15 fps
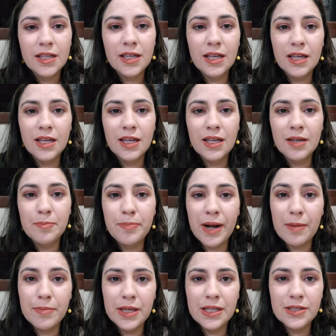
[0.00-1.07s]
que
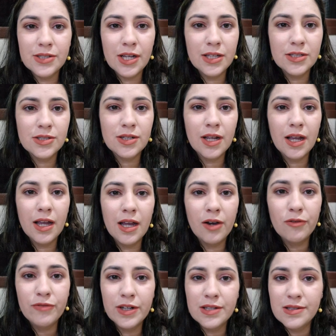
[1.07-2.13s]
para mim, gente,
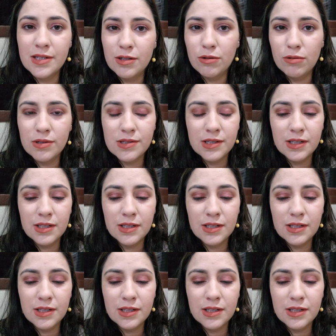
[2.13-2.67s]
é o versículo